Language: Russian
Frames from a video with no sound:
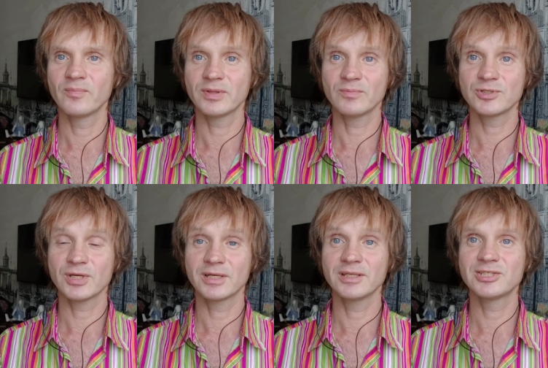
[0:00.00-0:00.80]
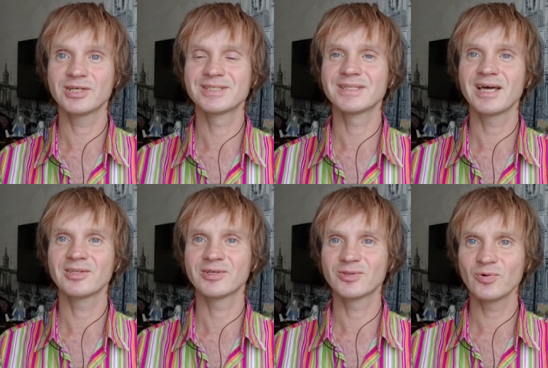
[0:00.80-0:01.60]
Потому что когда человек
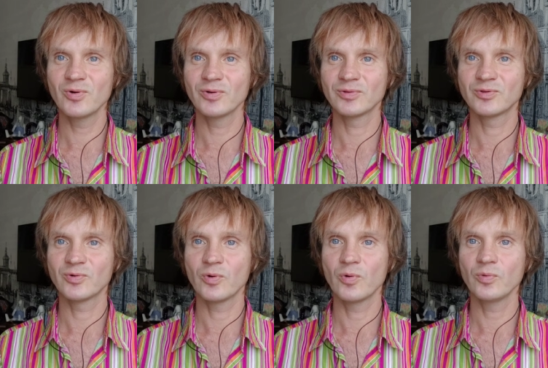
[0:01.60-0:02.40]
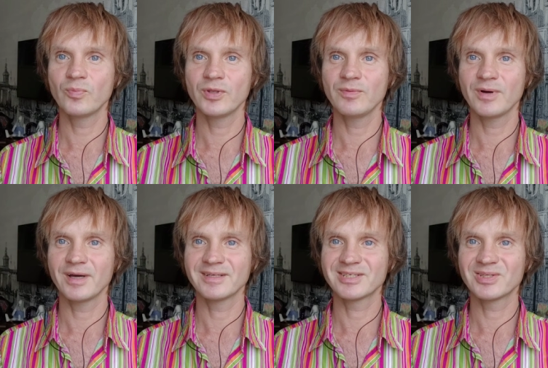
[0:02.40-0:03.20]
знает, кто он, то он
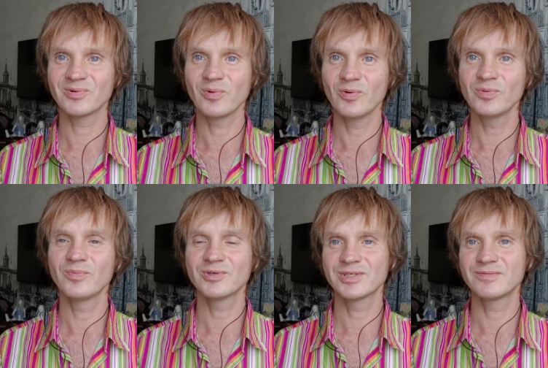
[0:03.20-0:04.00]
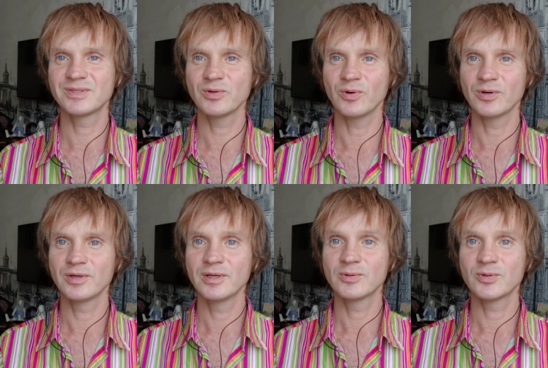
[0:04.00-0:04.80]
понимает, что он может все.
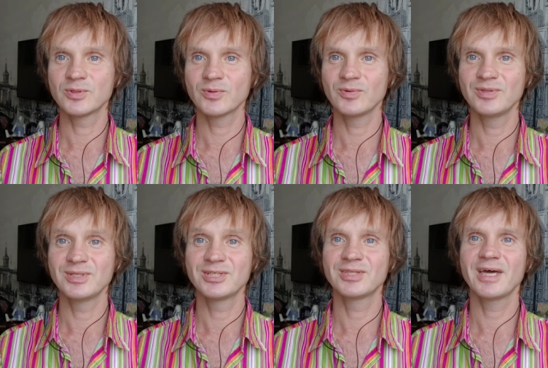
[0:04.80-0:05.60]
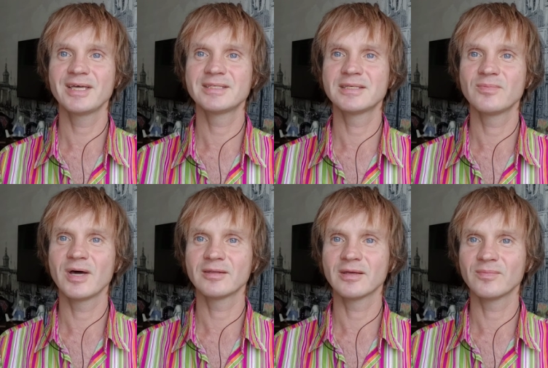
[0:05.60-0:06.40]
То есть он не считает
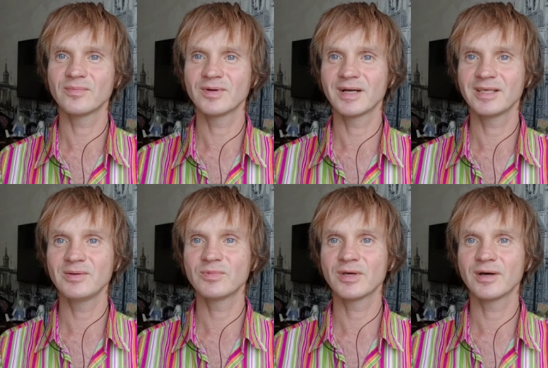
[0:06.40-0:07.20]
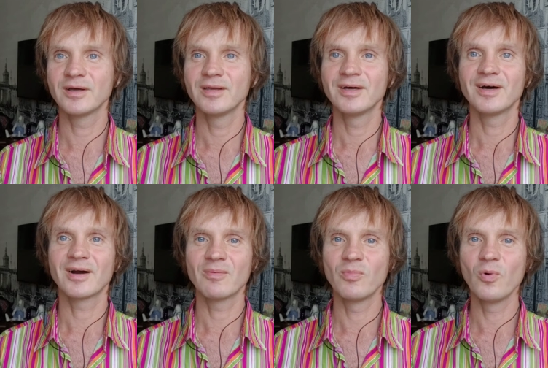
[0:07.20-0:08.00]
себя там каким-то
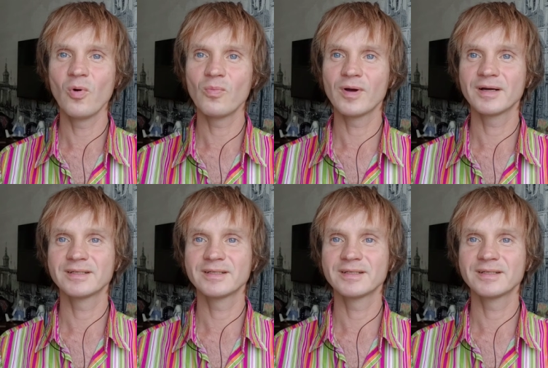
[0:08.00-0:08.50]
рабом